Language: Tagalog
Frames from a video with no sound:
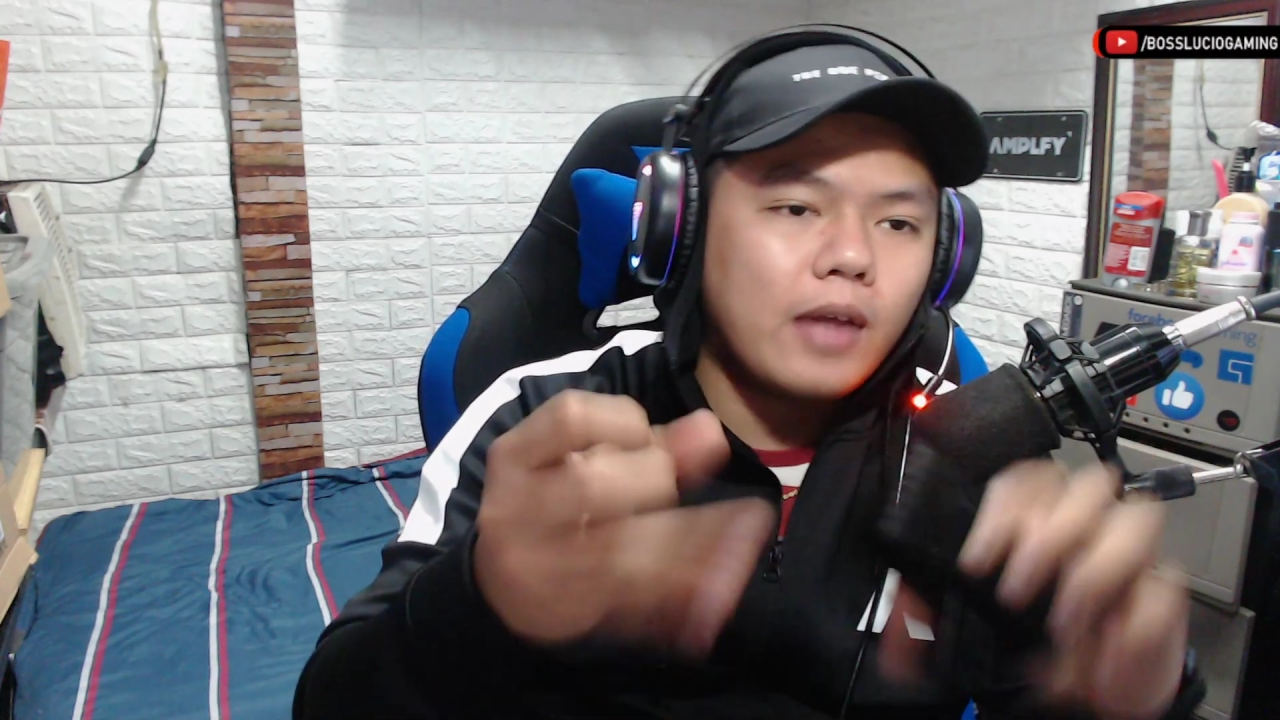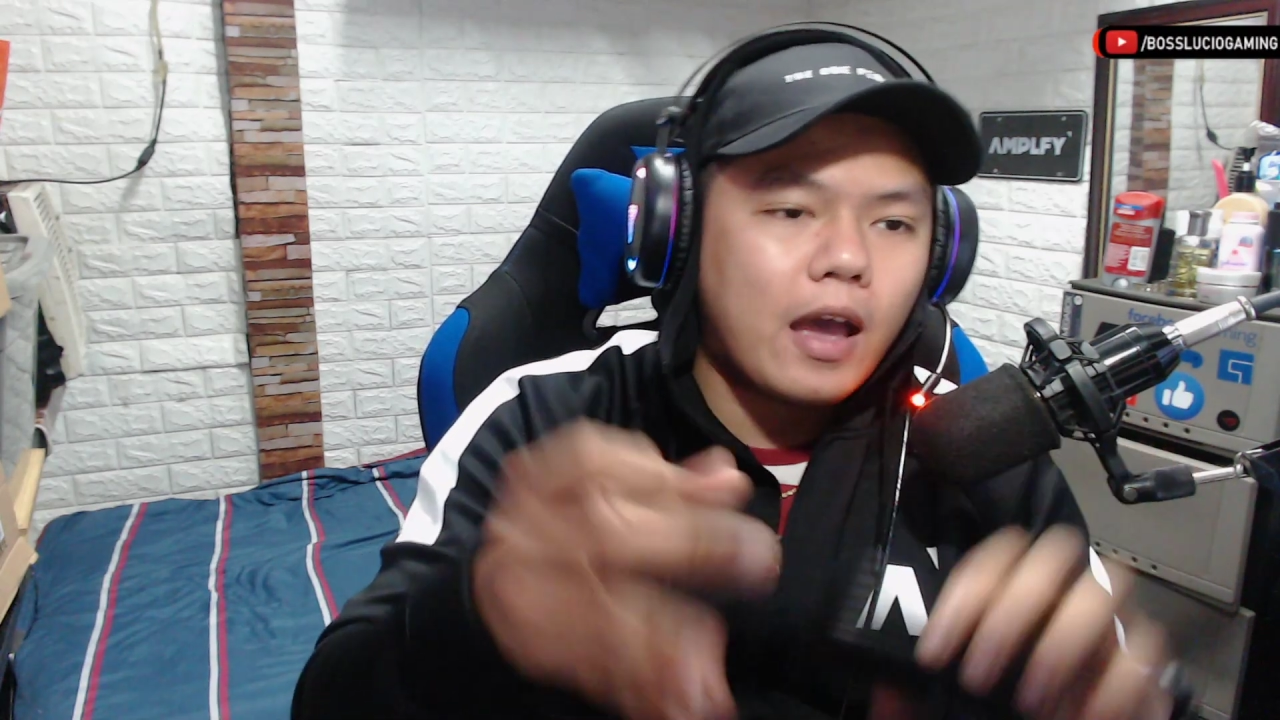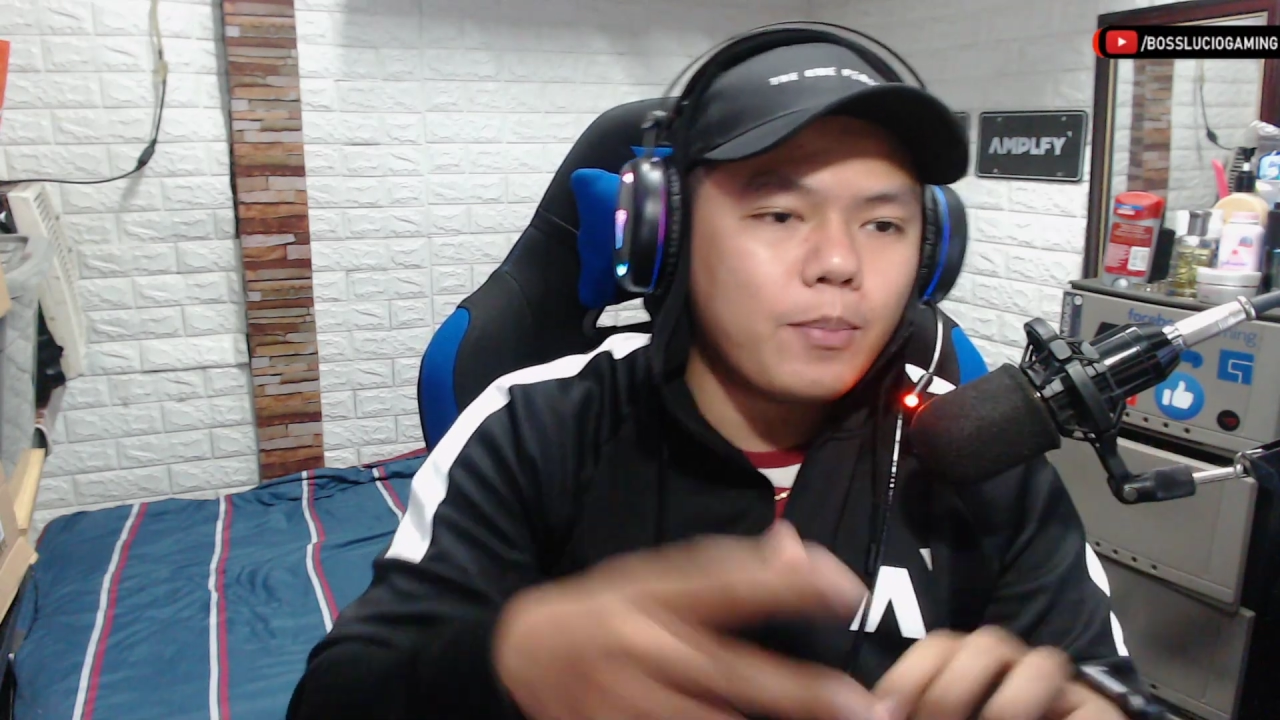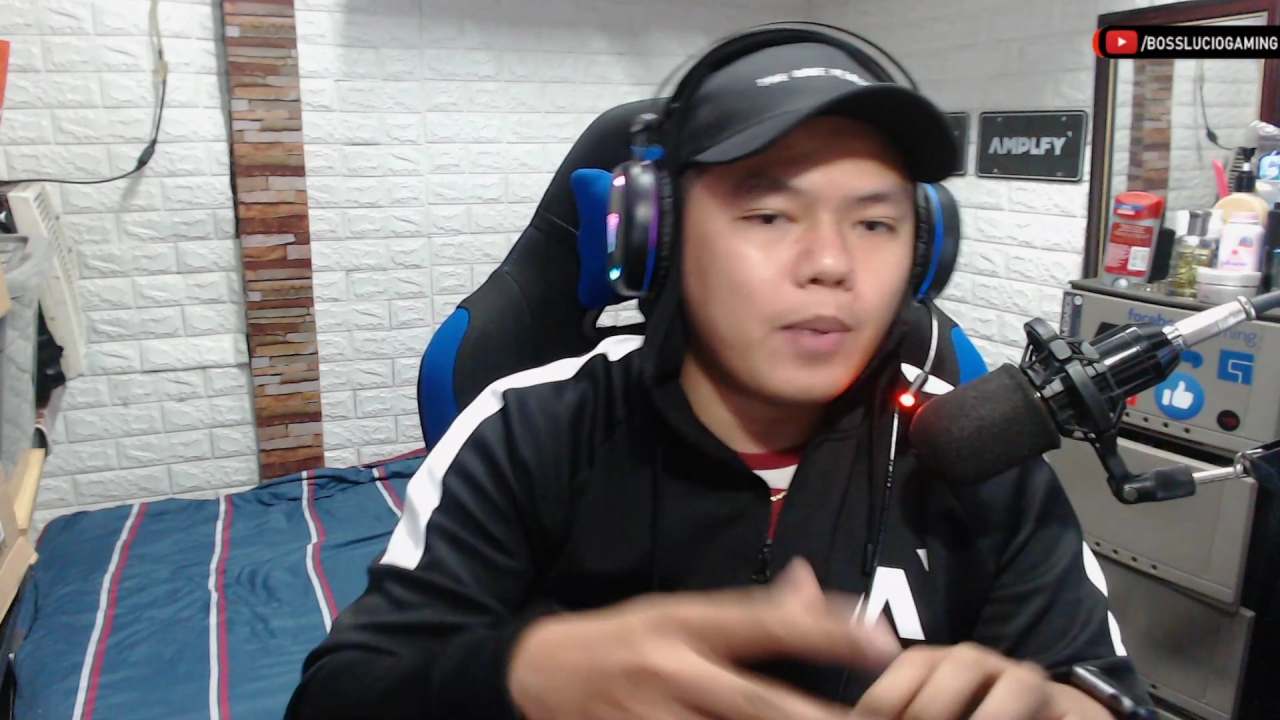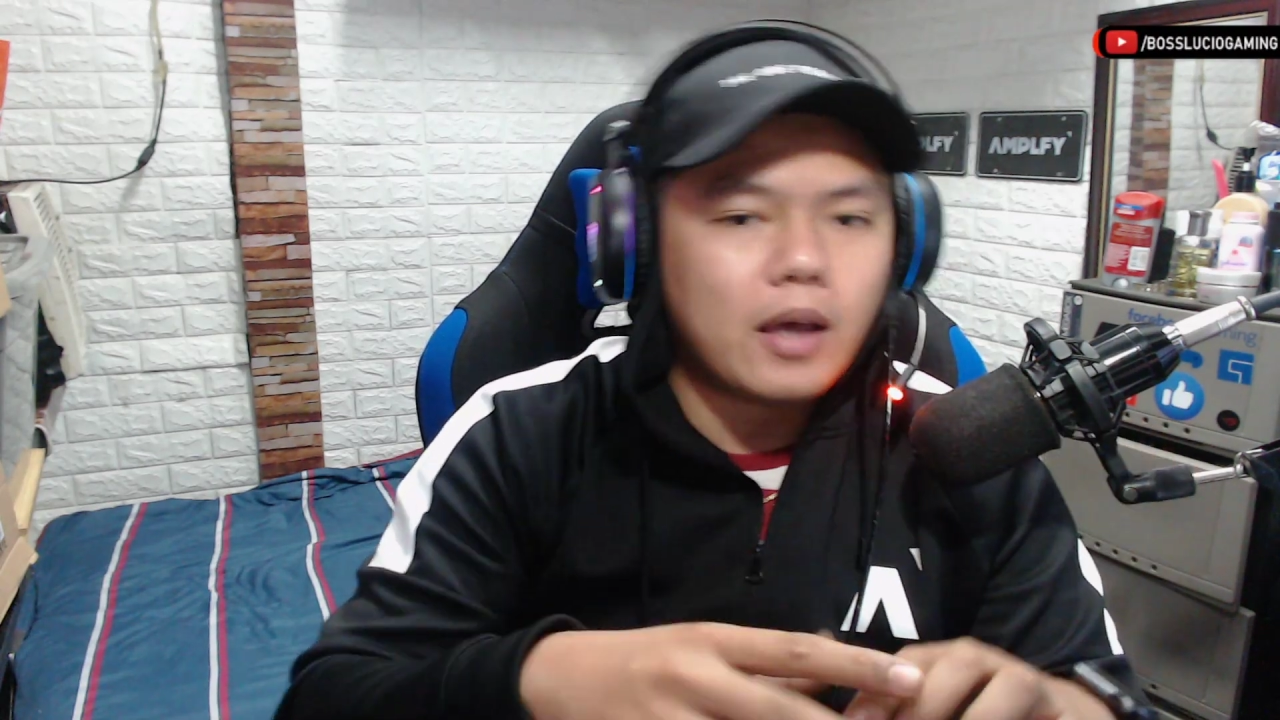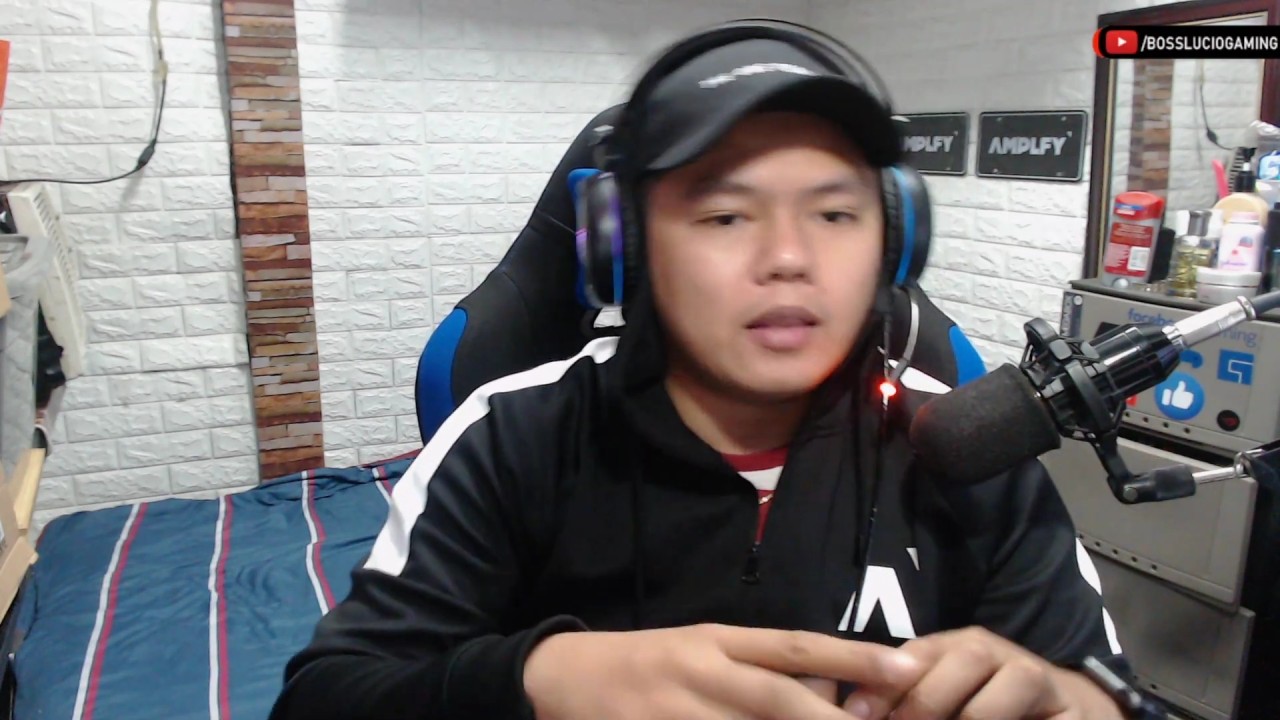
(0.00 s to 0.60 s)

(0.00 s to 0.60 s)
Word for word: iPad